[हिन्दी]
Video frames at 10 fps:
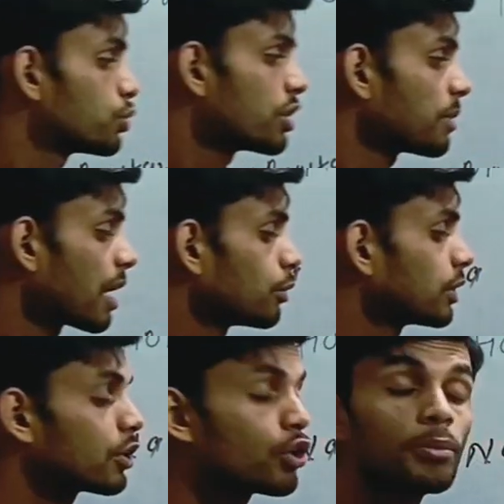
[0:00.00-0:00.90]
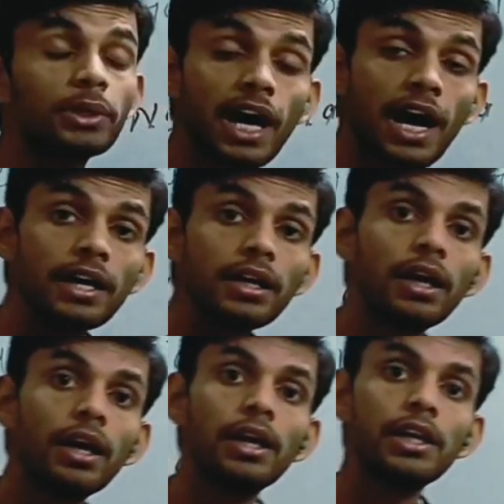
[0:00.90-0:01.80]
तो उसे हम क्या बोलते हैं कॉमन
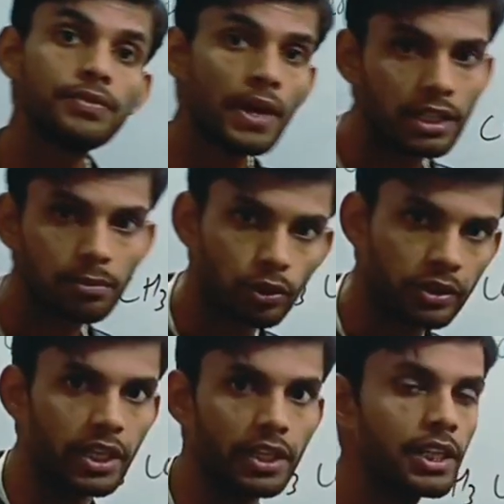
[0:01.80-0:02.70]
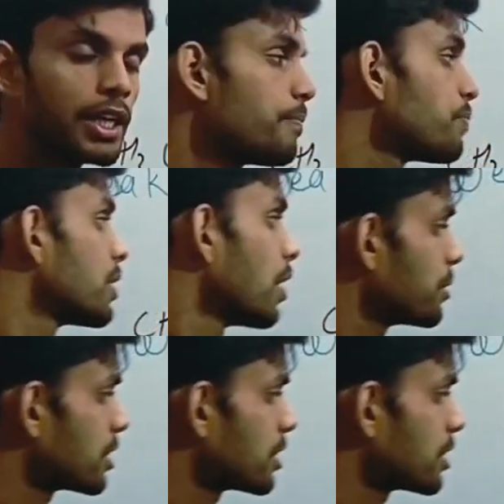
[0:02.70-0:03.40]
आयन इफेक्ट बोलते हैं ठीक है